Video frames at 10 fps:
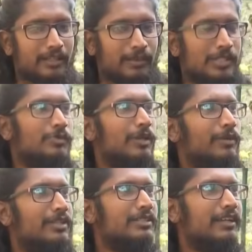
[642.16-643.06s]
மஞ்சுமல்
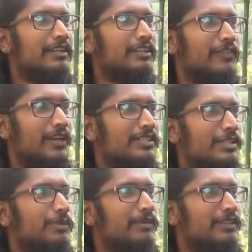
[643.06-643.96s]
பாய்ஸுங்கிறது அந்த
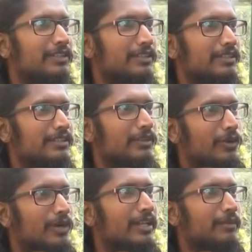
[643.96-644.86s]
ஃப்ரெண்ட்ஷிப்பை வந்து
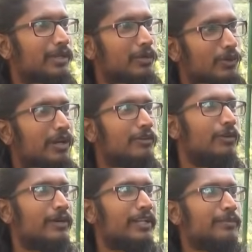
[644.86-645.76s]
ஓவர்டேக் பண்ணி குணாவை
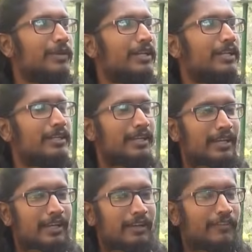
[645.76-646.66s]
ஓவர்டேக் பண்ணி
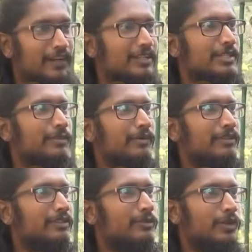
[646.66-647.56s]
ஃப்ரெண்ட்ஷிப்பை
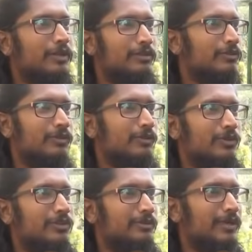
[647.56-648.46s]
வந்து முக்கியத்துவம்
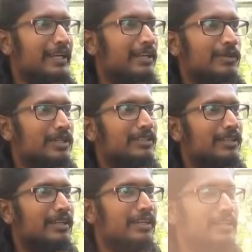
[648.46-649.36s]
கொடுத்து பயங்கரமாக எடுத்திருக்காங்க